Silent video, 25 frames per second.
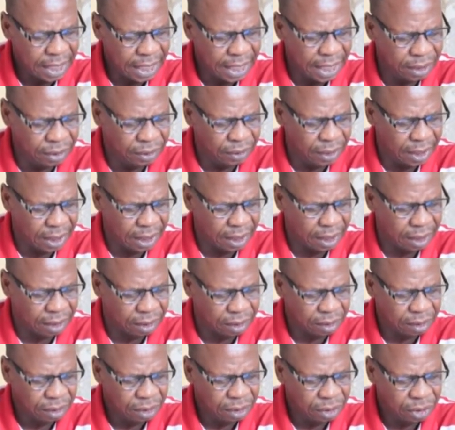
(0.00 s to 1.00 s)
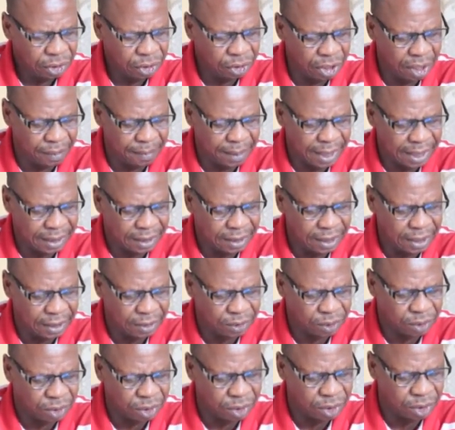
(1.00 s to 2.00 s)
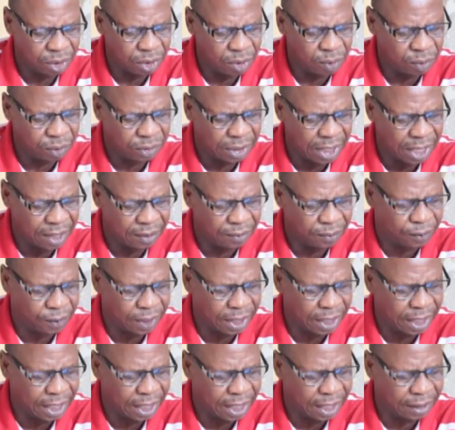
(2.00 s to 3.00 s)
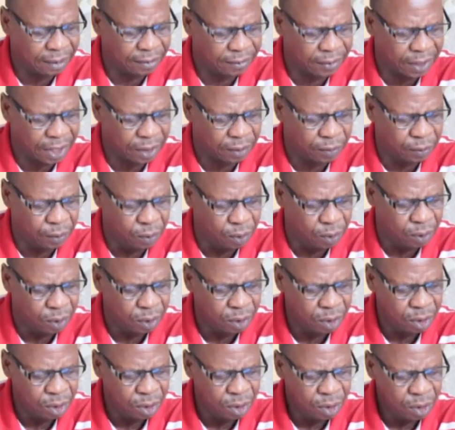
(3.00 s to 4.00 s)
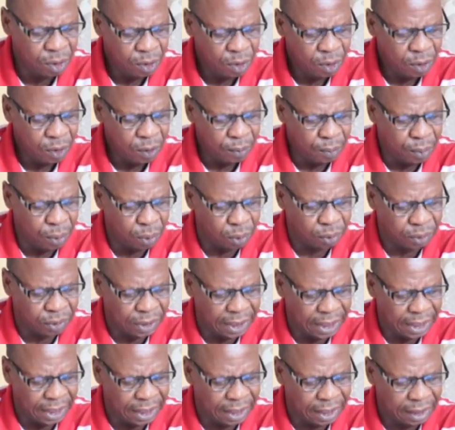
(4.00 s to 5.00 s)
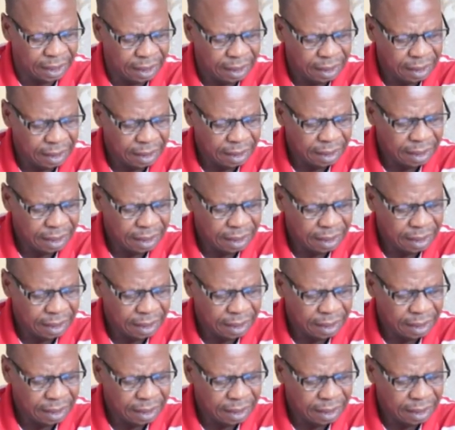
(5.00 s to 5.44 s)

ils dirent, Jean-Baptiste nous a envoyés vers vous pour dire,